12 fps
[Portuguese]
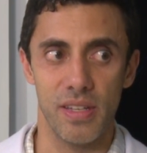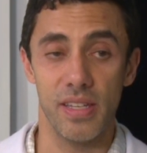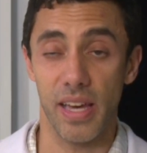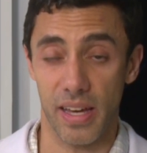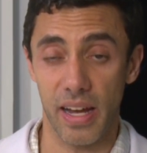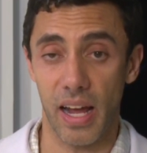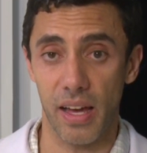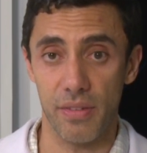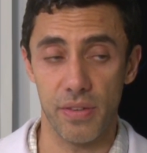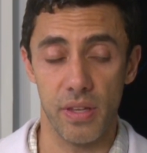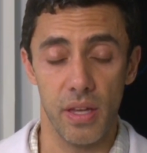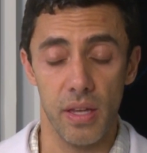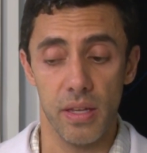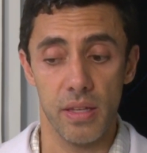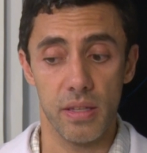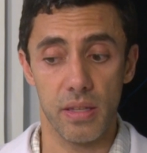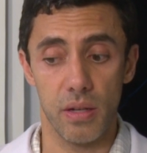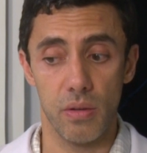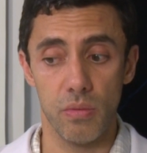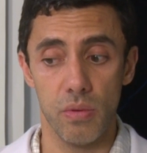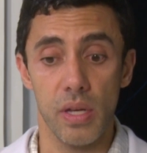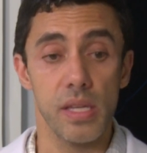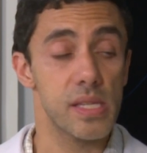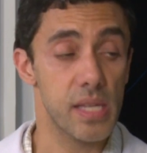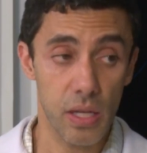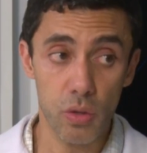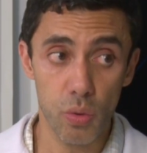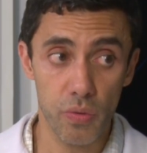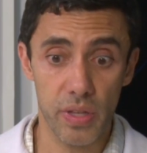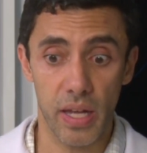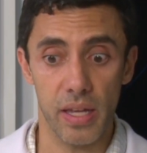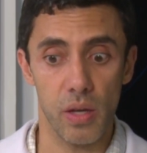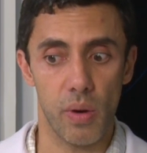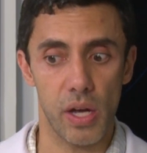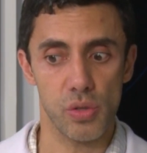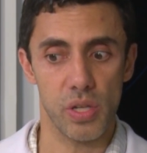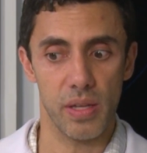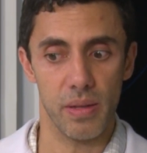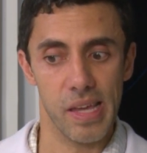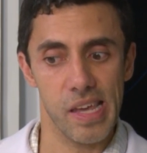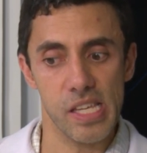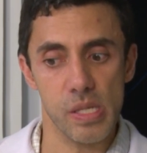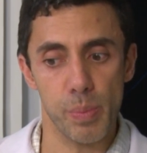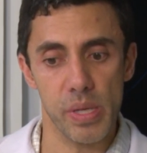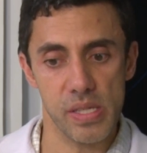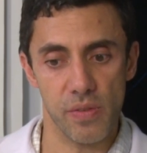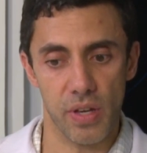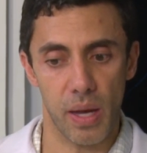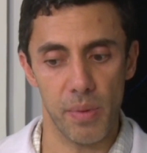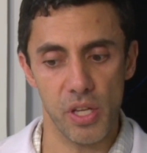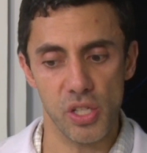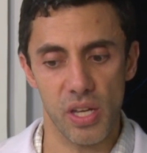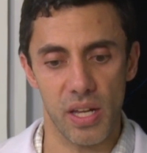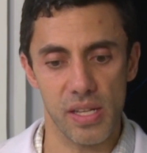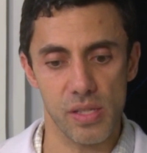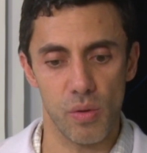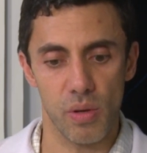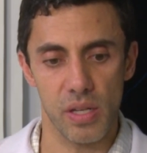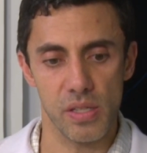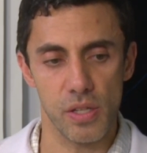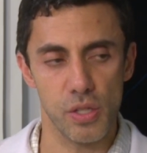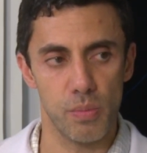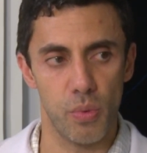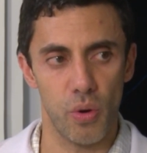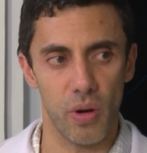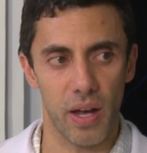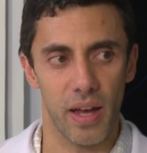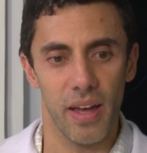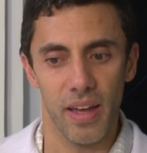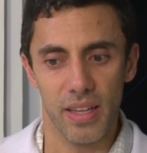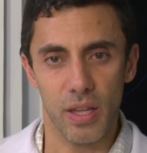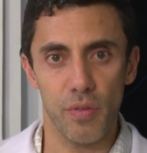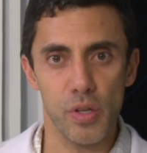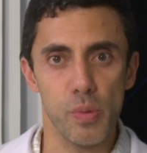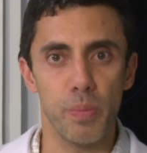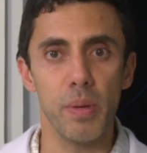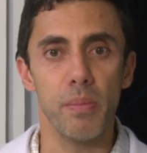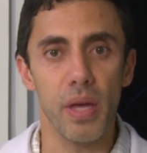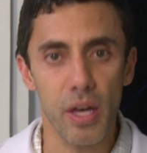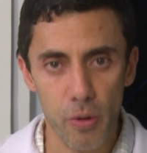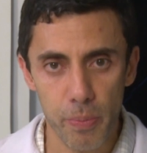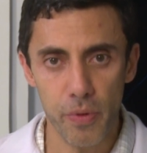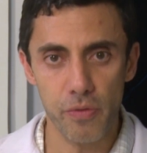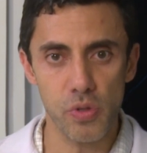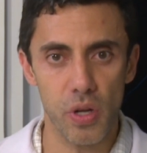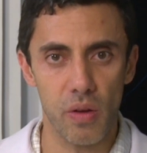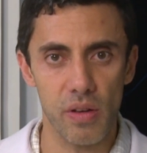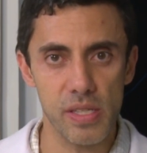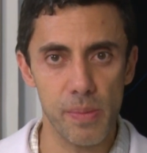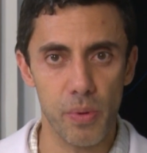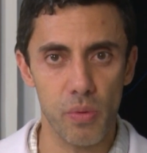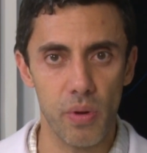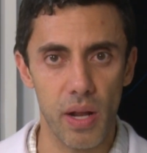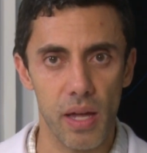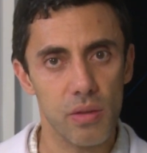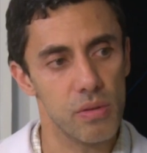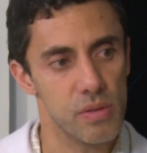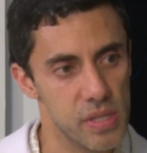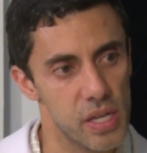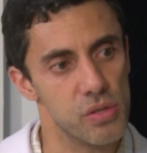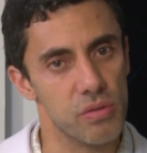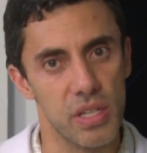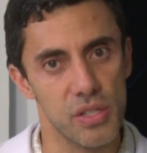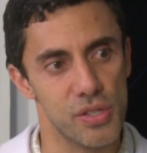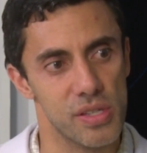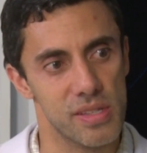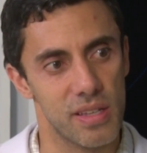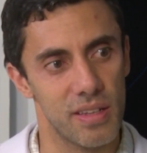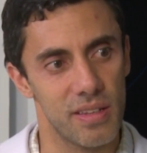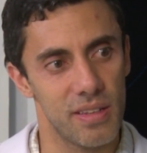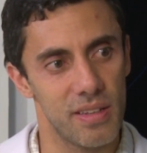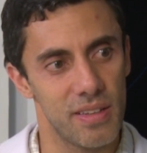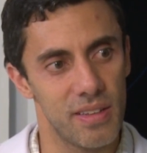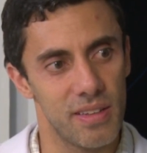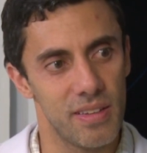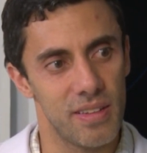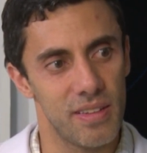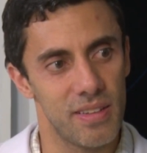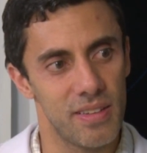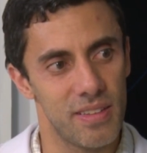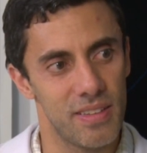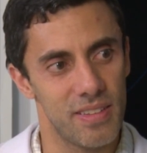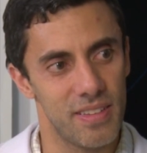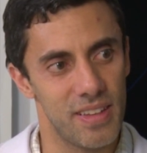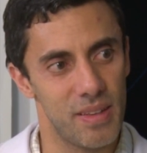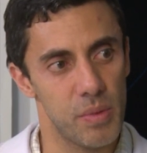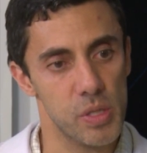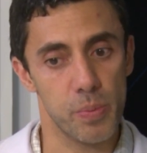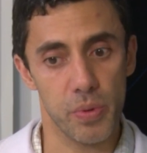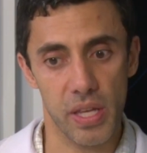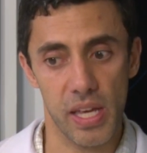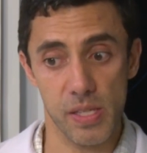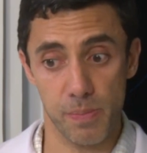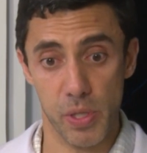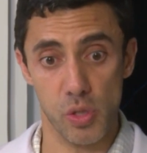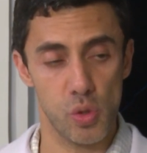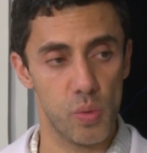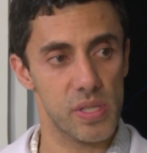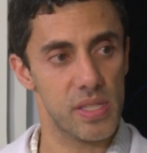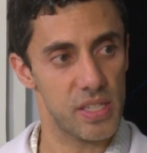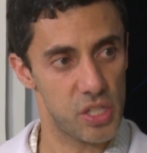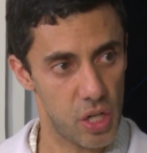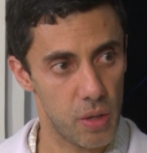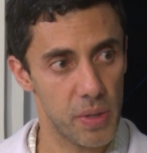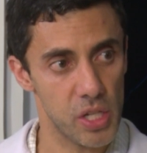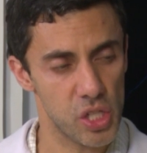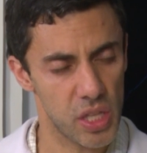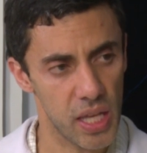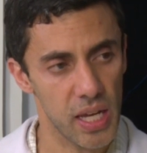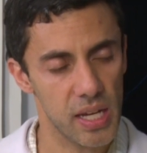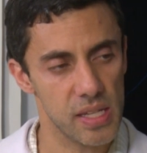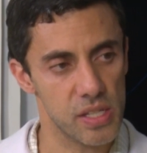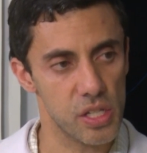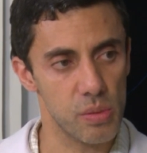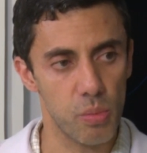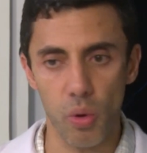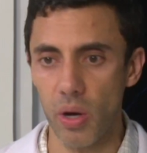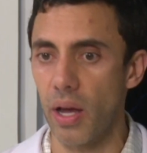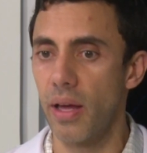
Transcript: e é grave. Então, sem dúvida, eu acho que especificamente em relação ao câncer de boca, talvez o primeiro profissional a ser procurado seja um dentista. Uhum. É, mesmo porque as pessoas que geralmente têm câncer de boca